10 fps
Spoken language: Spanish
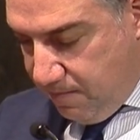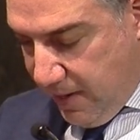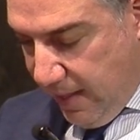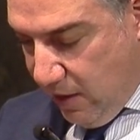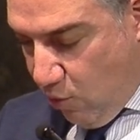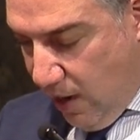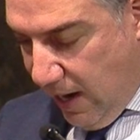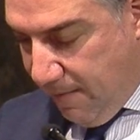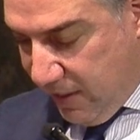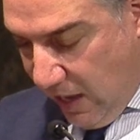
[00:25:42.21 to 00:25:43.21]
para adecuar
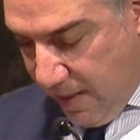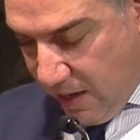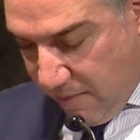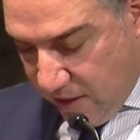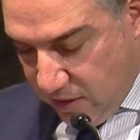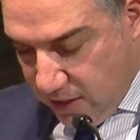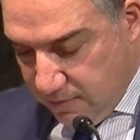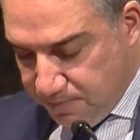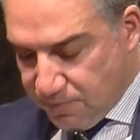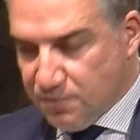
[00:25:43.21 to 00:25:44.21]
la espalda de
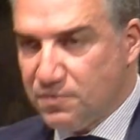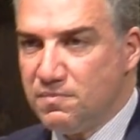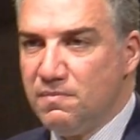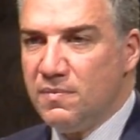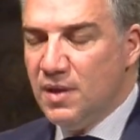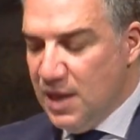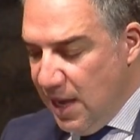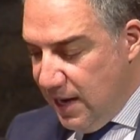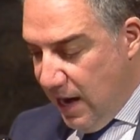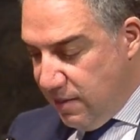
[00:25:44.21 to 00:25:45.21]
Levante.
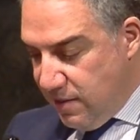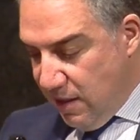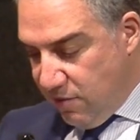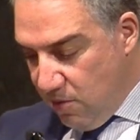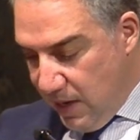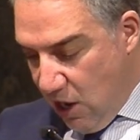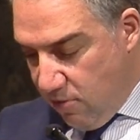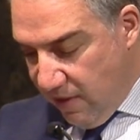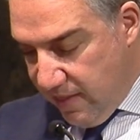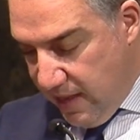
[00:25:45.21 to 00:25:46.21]
La licitación de las
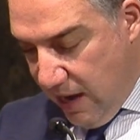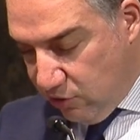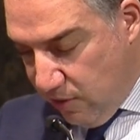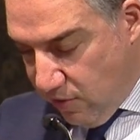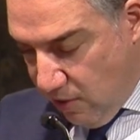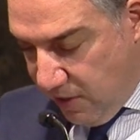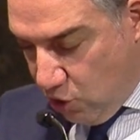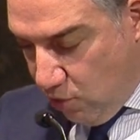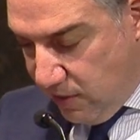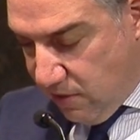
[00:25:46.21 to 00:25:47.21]
obras de
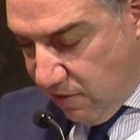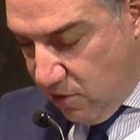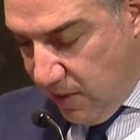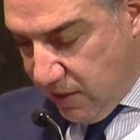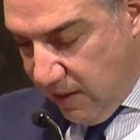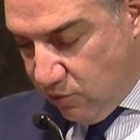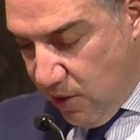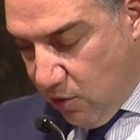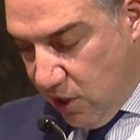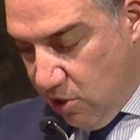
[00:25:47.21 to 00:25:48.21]
acondicionamiento y urbanización del tramo de
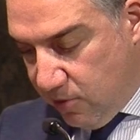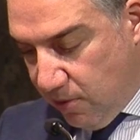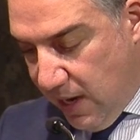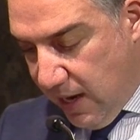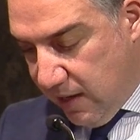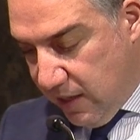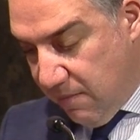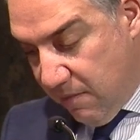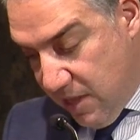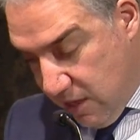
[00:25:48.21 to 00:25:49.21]
2 kilómetros de la carretera
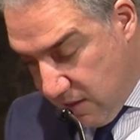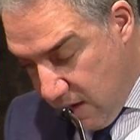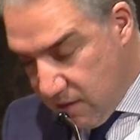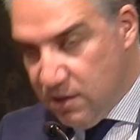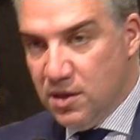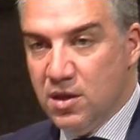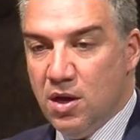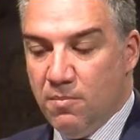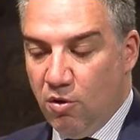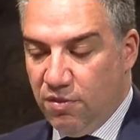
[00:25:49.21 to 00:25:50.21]
marbella
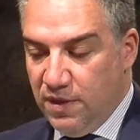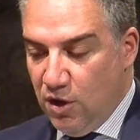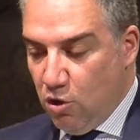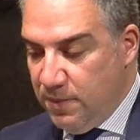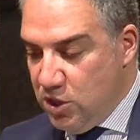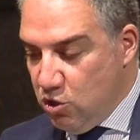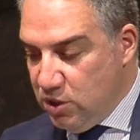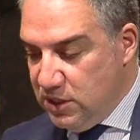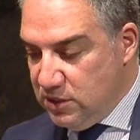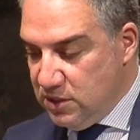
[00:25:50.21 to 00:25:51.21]
por 5
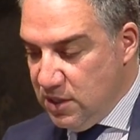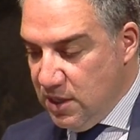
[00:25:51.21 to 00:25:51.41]
millones.